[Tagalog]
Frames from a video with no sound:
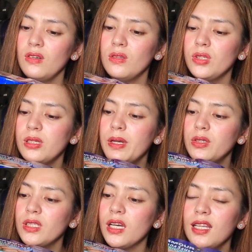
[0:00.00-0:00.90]
Although iba
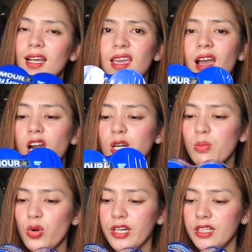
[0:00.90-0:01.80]
yung nakalagay
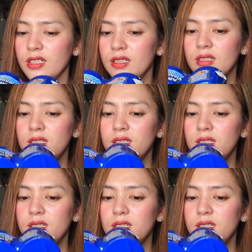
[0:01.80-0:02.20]
armor.